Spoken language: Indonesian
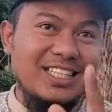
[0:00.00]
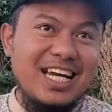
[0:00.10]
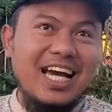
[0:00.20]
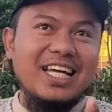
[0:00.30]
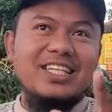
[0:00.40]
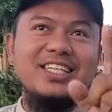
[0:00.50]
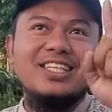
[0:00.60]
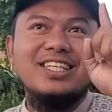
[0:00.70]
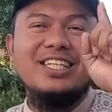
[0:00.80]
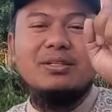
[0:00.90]
Dan
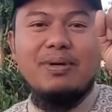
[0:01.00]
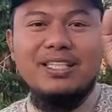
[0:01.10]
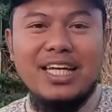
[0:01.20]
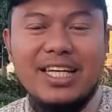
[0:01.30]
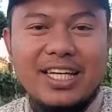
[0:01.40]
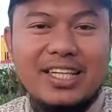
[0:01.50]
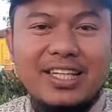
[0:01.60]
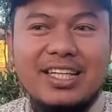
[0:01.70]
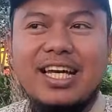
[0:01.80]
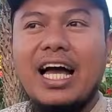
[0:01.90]
di depan saya
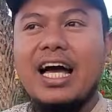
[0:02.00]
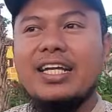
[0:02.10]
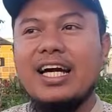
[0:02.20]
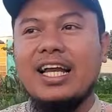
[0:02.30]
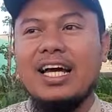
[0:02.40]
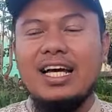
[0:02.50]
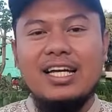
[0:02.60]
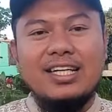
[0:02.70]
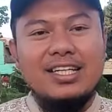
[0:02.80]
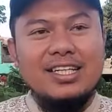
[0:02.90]
ini adalah
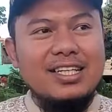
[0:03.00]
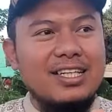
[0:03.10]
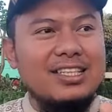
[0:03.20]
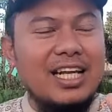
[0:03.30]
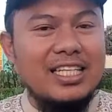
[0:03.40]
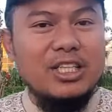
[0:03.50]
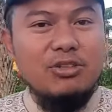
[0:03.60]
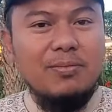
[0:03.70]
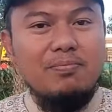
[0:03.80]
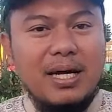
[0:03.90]
uh, salah
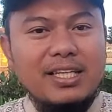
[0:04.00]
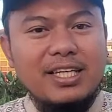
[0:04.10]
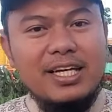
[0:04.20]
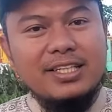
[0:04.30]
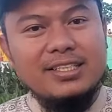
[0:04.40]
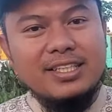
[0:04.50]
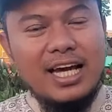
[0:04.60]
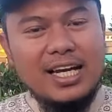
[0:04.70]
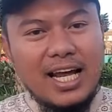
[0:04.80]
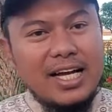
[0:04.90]
satu tempat yang
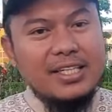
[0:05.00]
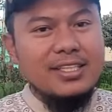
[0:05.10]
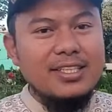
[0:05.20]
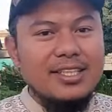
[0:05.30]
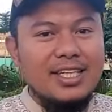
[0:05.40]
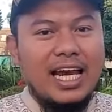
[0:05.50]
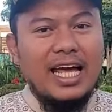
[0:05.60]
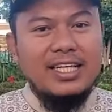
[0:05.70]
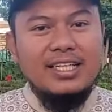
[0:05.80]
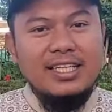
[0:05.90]
sekarang
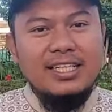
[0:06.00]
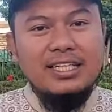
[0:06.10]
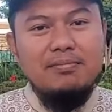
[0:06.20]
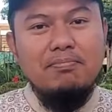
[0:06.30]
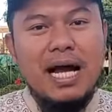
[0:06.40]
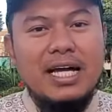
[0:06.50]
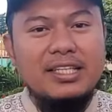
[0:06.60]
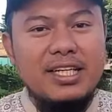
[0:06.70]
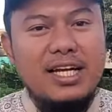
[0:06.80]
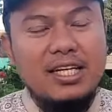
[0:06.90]
Lagi
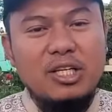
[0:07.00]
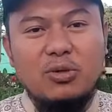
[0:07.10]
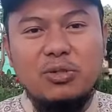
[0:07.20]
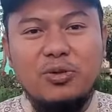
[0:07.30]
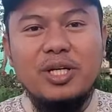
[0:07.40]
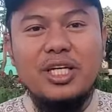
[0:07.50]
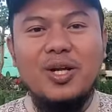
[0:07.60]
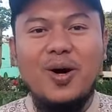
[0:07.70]
banyak dikunjungin